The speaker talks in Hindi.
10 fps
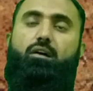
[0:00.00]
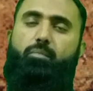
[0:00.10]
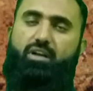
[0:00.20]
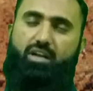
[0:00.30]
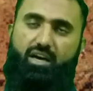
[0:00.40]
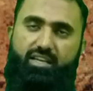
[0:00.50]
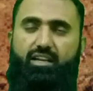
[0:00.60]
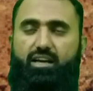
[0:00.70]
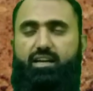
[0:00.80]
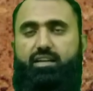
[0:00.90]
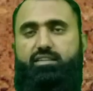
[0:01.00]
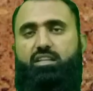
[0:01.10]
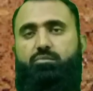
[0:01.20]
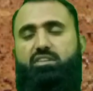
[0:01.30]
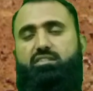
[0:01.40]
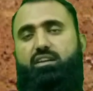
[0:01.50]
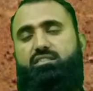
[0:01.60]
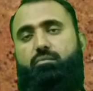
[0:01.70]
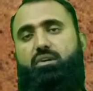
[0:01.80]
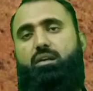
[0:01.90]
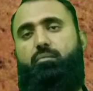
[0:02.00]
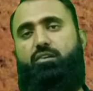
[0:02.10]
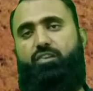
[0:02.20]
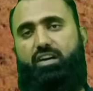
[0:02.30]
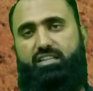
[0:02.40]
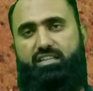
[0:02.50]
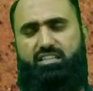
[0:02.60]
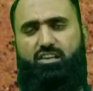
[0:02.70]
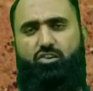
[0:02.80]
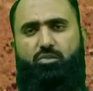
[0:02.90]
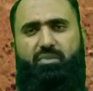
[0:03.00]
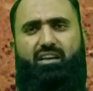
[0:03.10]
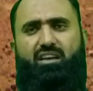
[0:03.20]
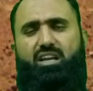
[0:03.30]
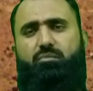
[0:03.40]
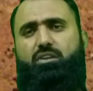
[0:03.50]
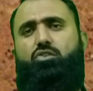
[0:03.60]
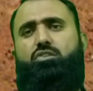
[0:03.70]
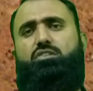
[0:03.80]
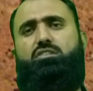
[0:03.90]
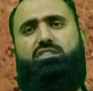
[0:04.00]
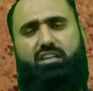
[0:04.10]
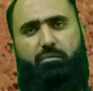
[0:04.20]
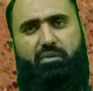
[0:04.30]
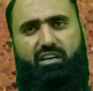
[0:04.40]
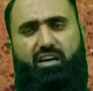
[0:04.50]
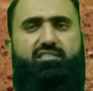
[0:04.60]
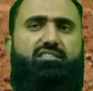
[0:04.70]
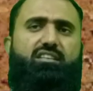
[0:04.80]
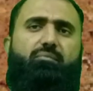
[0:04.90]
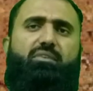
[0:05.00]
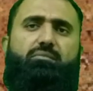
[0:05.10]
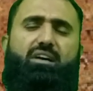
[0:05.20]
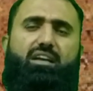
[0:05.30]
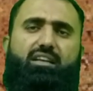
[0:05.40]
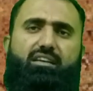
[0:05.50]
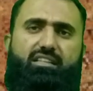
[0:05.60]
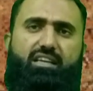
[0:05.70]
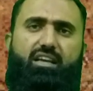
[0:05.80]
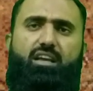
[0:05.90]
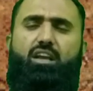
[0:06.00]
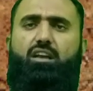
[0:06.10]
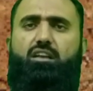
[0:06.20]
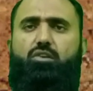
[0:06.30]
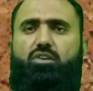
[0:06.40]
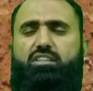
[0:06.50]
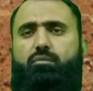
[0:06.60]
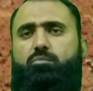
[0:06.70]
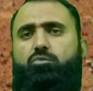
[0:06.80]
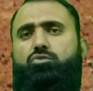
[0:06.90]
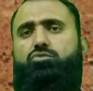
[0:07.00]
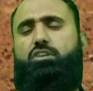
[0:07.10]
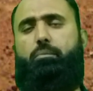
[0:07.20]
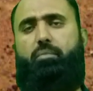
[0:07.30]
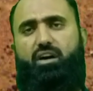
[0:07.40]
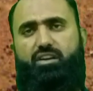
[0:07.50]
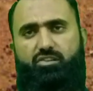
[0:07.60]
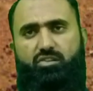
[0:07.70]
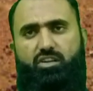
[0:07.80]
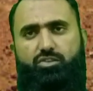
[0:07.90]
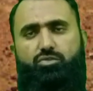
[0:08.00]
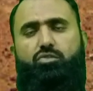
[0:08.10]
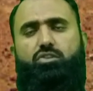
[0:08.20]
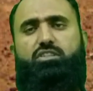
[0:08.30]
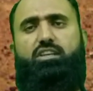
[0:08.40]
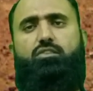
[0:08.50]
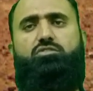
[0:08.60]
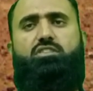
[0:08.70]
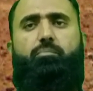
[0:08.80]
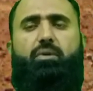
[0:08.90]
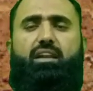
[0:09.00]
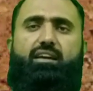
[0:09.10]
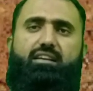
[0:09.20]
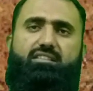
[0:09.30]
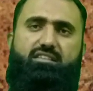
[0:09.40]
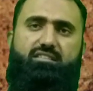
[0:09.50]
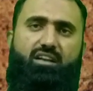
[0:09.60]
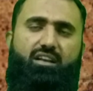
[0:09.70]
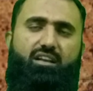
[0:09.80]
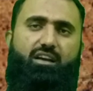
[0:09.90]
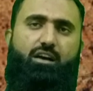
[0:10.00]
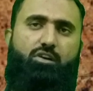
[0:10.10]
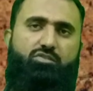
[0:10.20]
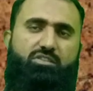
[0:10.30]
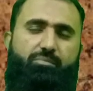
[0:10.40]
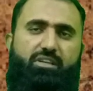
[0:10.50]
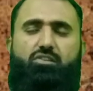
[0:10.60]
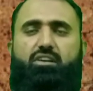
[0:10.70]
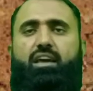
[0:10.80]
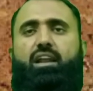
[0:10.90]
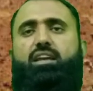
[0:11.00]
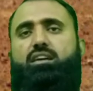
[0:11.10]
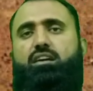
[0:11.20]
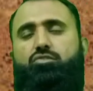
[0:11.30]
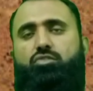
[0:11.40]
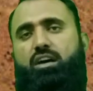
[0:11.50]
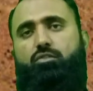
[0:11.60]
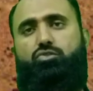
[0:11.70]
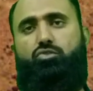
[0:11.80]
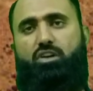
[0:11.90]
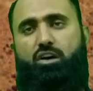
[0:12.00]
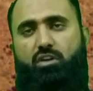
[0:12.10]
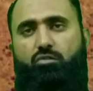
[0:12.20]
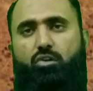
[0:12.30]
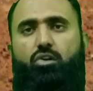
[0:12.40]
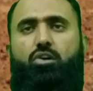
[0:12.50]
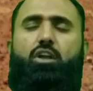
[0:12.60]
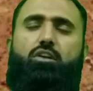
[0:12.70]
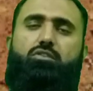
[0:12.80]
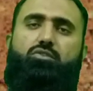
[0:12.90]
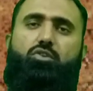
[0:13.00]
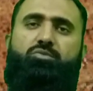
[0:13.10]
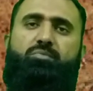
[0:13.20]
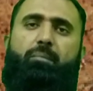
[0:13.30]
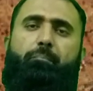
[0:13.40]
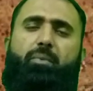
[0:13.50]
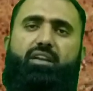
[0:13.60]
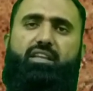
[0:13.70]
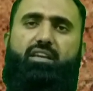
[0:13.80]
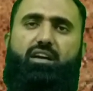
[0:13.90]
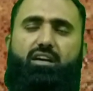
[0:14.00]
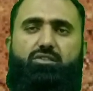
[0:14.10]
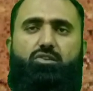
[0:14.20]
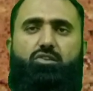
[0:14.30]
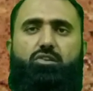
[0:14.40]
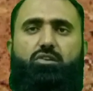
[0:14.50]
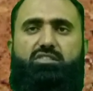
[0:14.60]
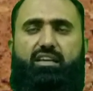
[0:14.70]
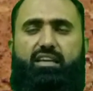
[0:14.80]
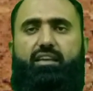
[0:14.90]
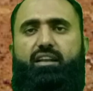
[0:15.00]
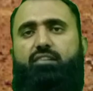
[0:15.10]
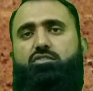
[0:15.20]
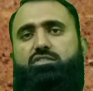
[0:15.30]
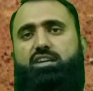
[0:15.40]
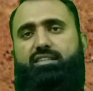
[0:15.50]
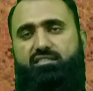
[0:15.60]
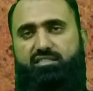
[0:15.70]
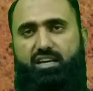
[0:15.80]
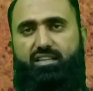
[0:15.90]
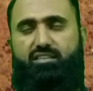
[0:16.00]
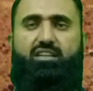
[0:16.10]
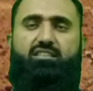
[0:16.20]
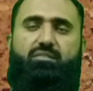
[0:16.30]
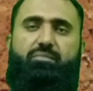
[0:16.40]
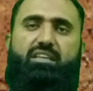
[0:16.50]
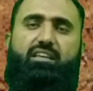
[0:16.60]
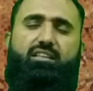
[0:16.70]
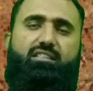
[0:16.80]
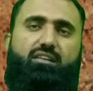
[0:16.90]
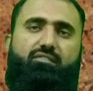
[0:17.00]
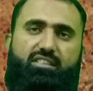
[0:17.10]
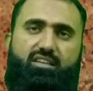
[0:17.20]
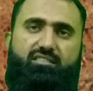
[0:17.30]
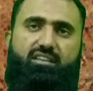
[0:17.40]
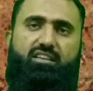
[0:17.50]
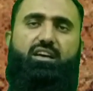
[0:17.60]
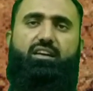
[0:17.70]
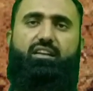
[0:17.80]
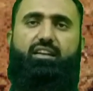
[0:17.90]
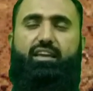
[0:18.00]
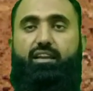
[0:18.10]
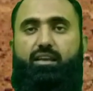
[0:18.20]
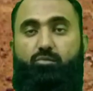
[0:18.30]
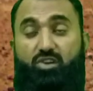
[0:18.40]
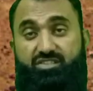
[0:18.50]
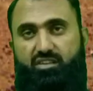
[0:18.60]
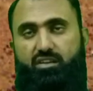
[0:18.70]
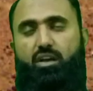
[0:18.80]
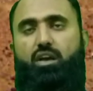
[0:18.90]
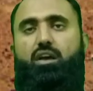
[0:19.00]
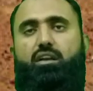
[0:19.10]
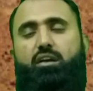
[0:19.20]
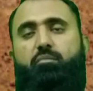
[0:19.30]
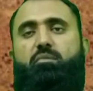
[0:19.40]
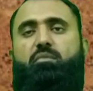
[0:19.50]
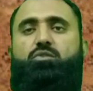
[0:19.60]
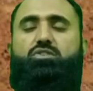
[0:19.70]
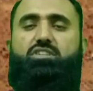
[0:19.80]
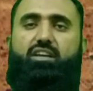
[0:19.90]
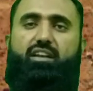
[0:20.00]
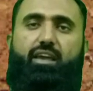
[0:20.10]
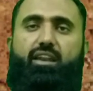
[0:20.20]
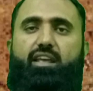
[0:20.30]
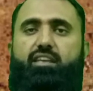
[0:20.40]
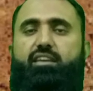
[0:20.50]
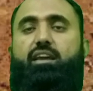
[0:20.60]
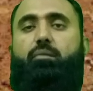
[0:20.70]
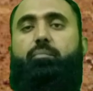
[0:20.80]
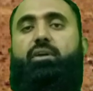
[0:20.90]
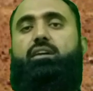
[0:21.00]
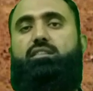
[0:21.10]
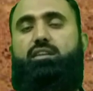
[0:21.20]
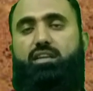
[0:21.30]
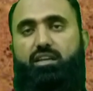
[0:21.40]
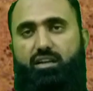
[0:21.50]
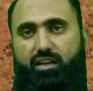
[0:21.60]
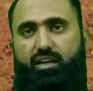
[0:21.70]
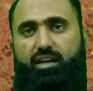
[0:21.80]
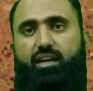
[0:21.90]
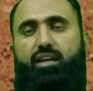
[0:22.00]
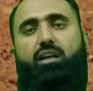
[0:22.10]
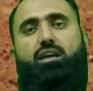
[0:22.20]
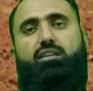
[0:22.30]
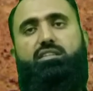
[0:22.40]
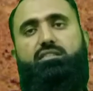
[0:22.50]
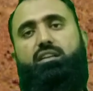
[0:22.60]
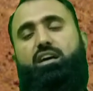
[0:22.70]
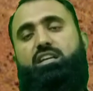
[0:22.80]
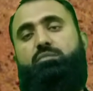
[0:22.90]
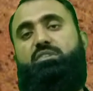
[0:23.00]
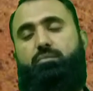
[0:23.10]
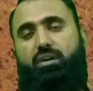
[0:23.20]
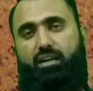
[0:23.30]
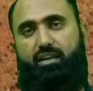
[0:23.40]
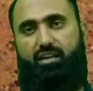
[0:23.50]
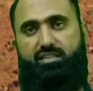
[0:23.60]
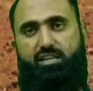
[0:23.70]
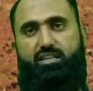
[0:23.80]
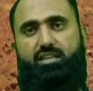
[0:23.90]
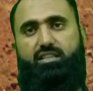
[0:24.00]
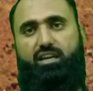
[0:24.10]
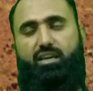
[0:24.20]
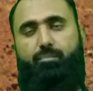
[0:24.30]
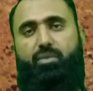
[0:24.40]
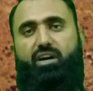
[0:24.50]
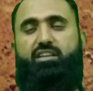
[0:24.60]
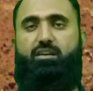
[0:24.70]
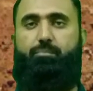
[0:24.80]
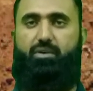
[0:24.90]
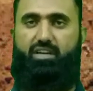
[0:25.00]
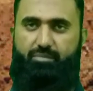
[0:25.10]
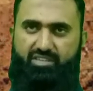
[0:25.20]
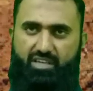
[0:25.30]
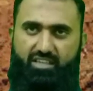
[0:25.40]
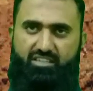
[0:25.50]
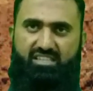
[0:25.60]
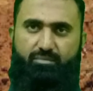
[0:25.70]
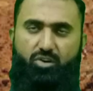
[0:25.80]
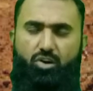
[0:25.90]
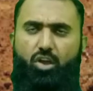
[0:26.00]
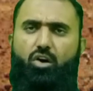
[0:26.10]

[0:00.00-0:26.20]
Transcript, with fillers: बरानी इलाका जहाँ में इसका इस्तेमाल बड़ा फ़ायदा देता है और मेरे ख्याल में लोग तकरीबन हर सीज़न में इस्तेमाल करते हैं क्योंकि जब मूनसून की बारिशें होना शुरू होती हैं तो उससे पहले अगर चीज़ा लाल लगा हुआ हो ज़मीन को गहराई तक जो है वो तोड़ा हुआ हुआ हो तो उसमें पानी का जो ज़ख़ीरा है वो ज़्यादा से ज़्यादा यानी ज़मीन के अंदर वत्तर ज़ख़ीरा करने के लिए मॉइस्चर नमी महफूज करने के लिए ये एक बेहतरीन आला है जिसे लाजमी इस्तेमाल करना चाहिए ताकि बारिश का पानी भी ज़्यादा जजब हो